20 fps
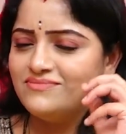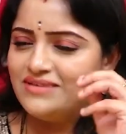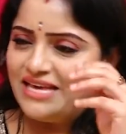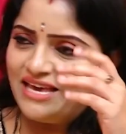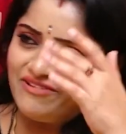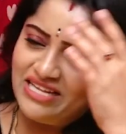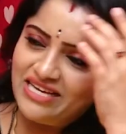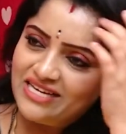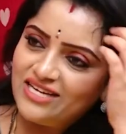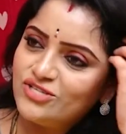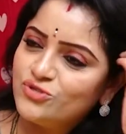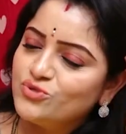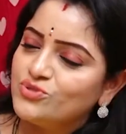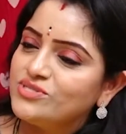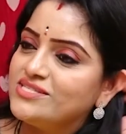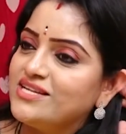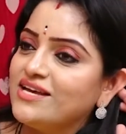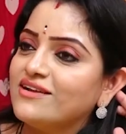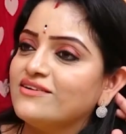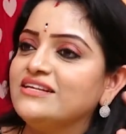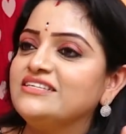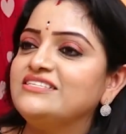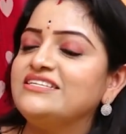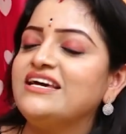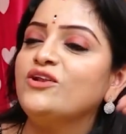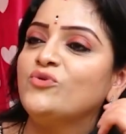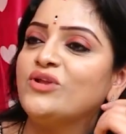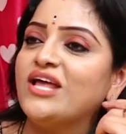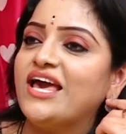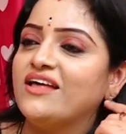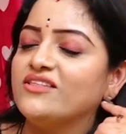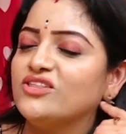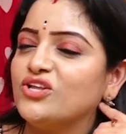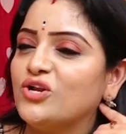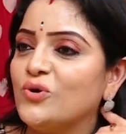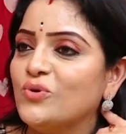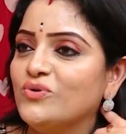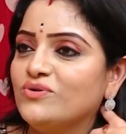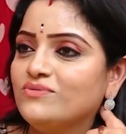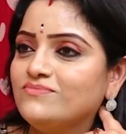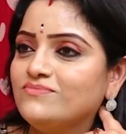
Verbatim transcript: ఏ విధంగా చూస్తారు నిజాలు ఉన్నాయి అందులో